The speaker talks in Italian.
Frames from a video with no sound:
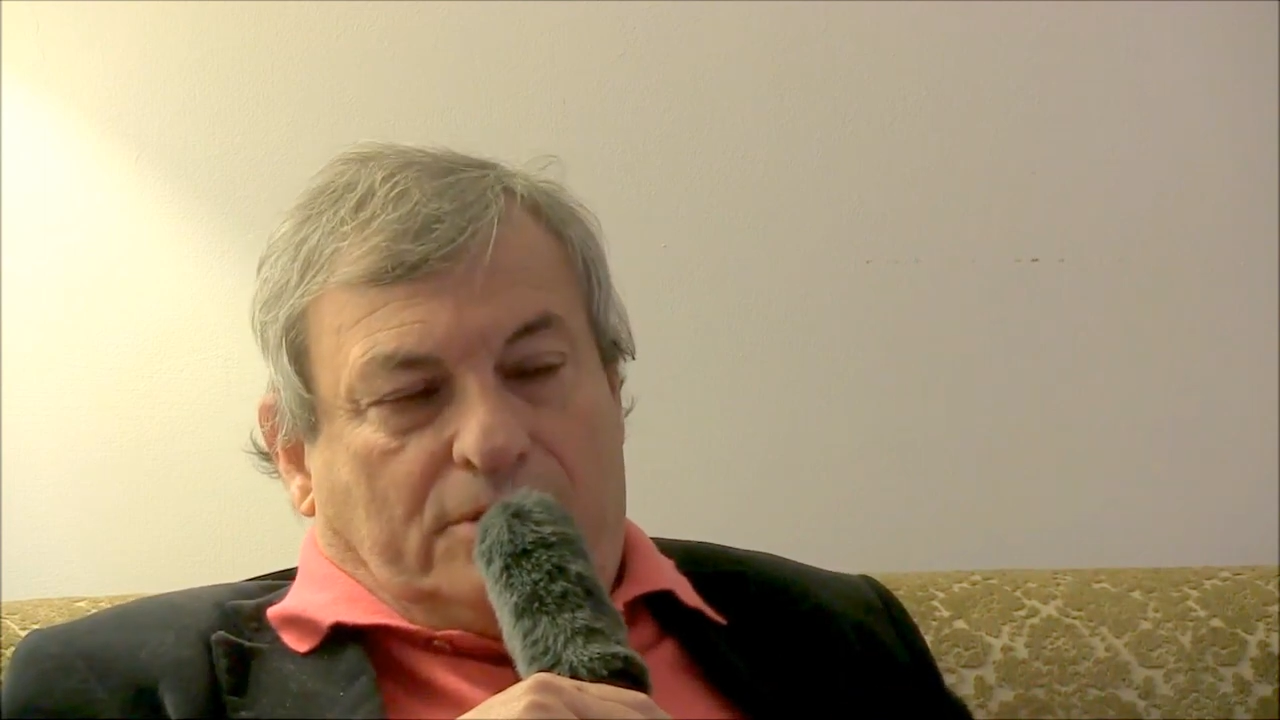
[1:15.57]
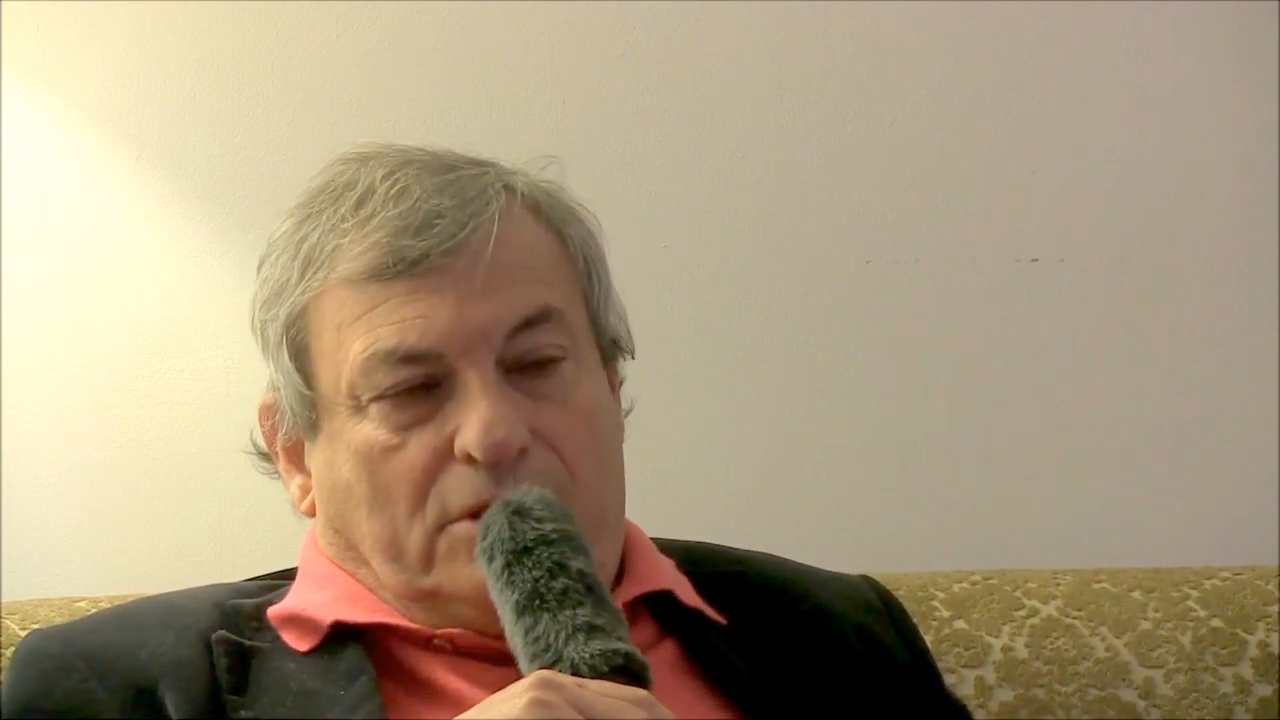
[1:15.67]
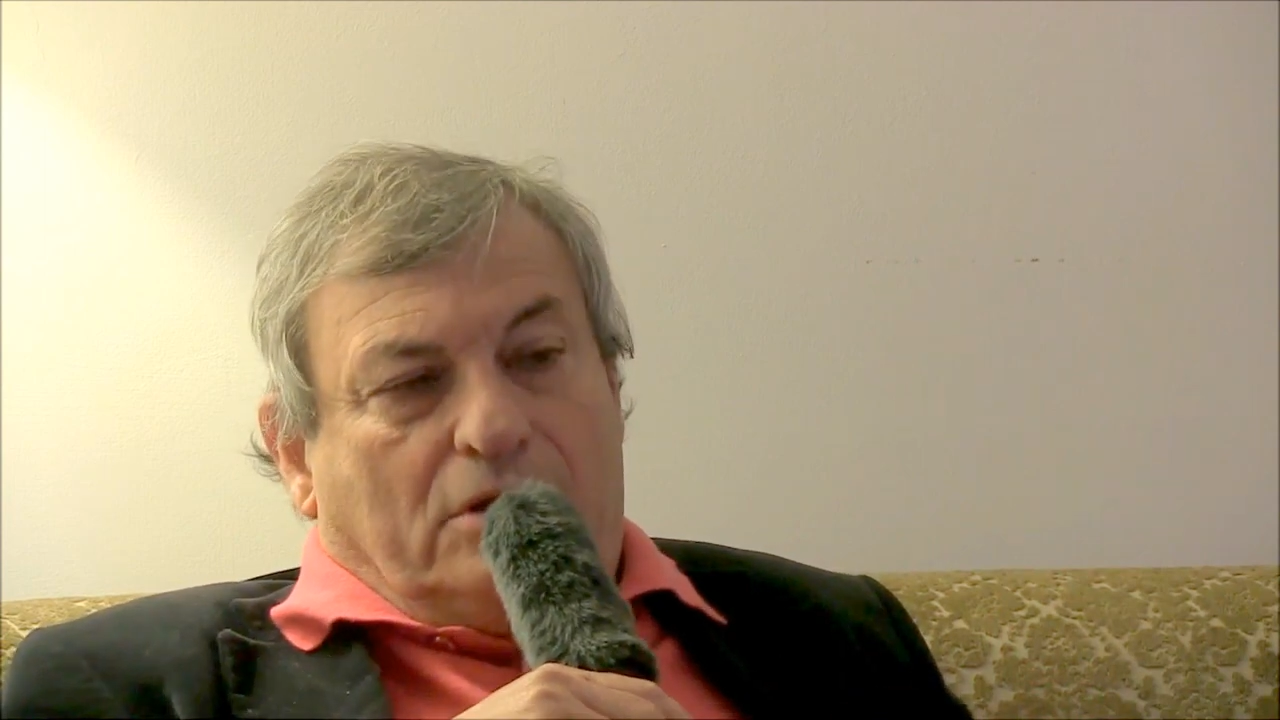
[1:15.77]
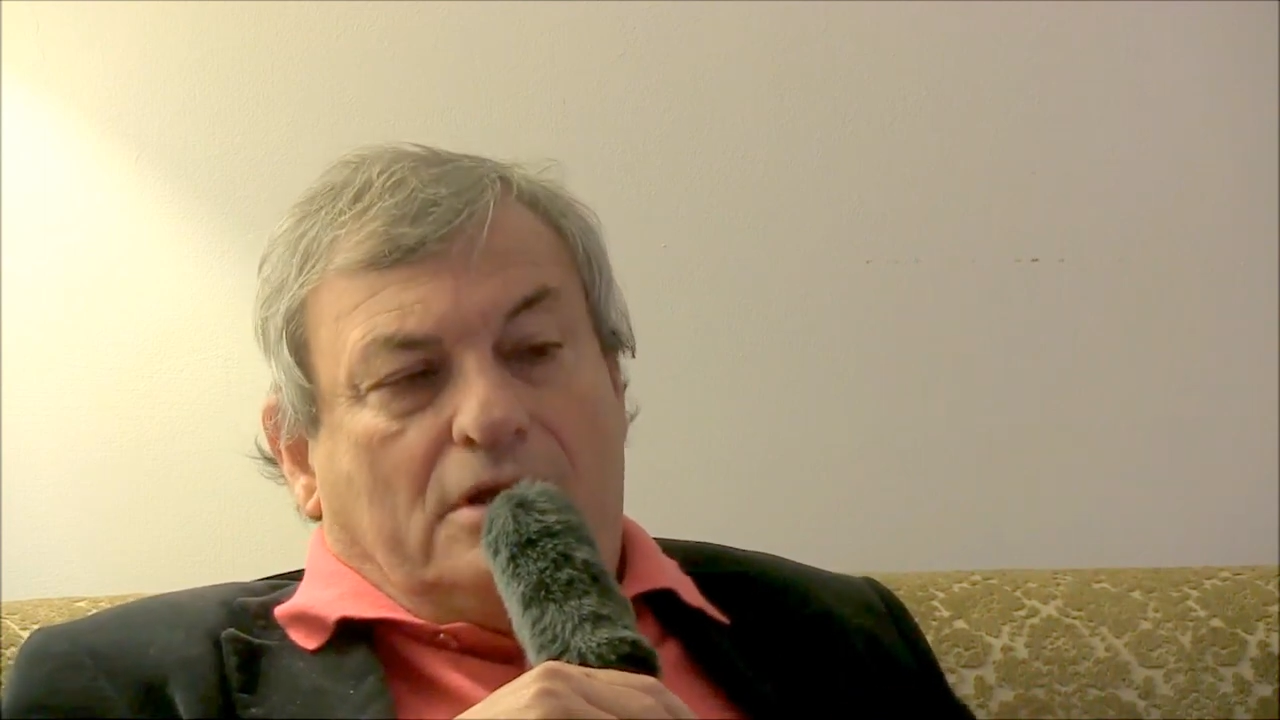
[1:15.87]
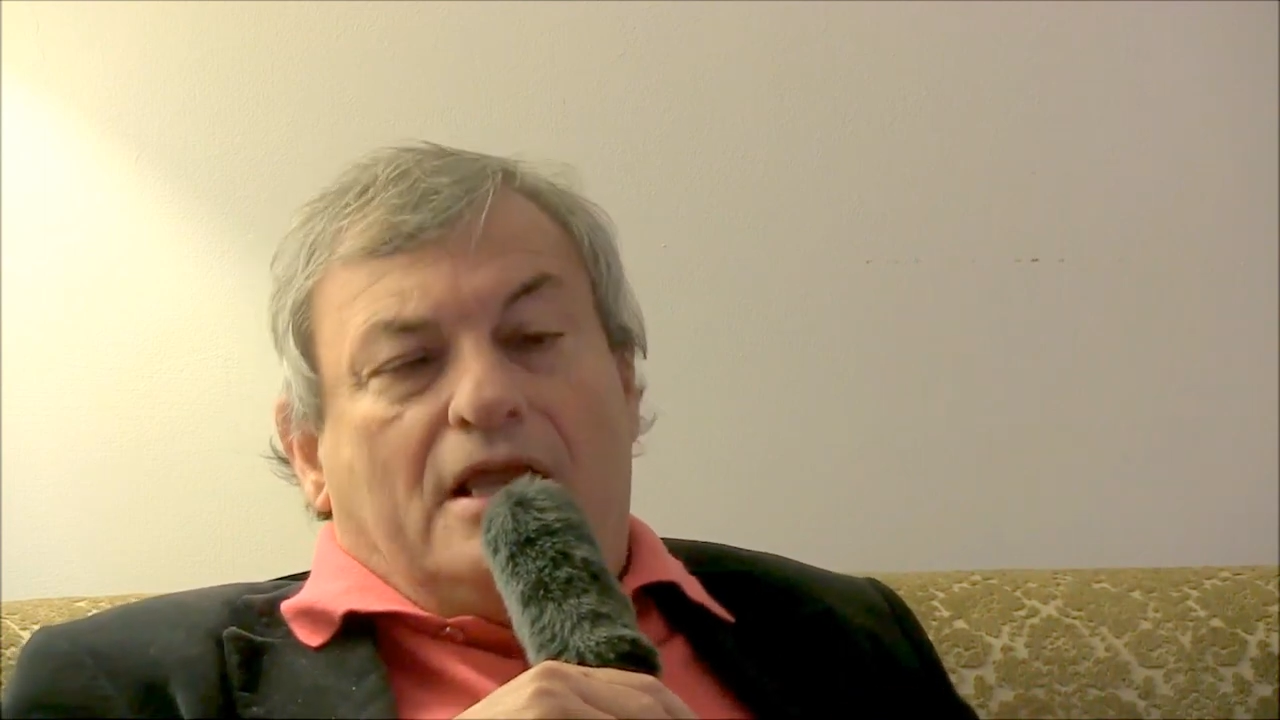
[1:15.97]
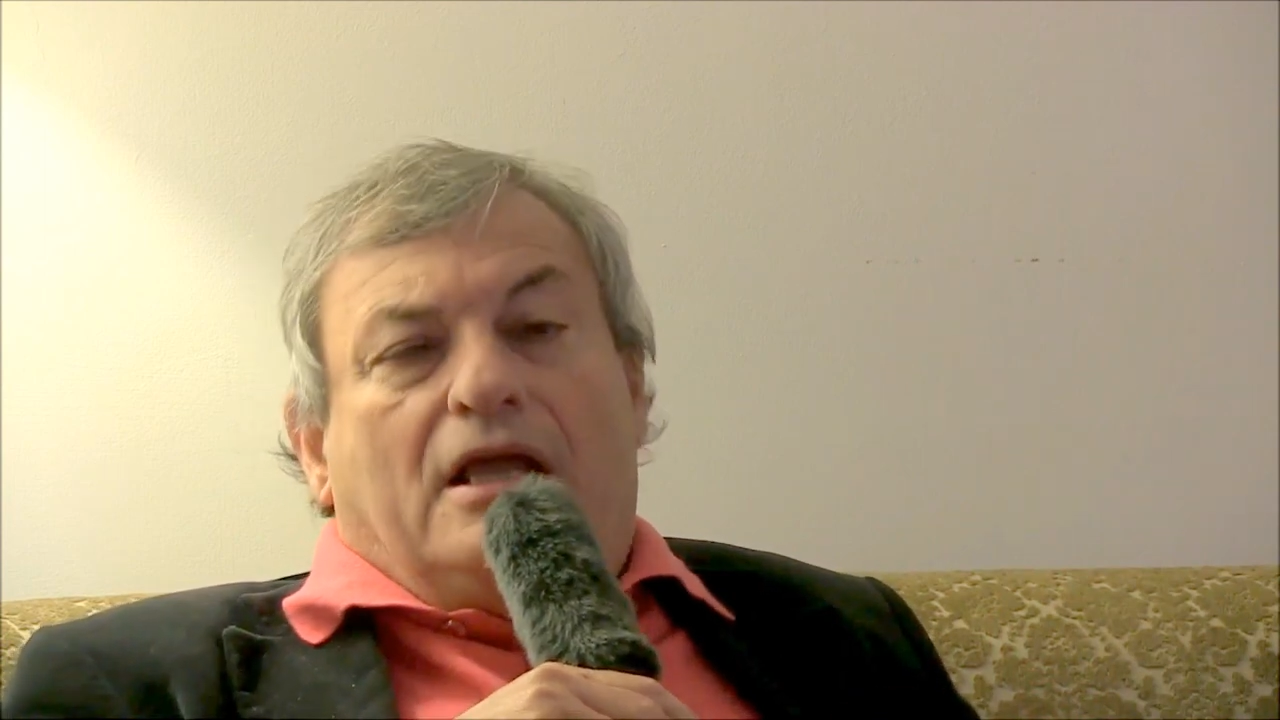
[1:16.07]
però,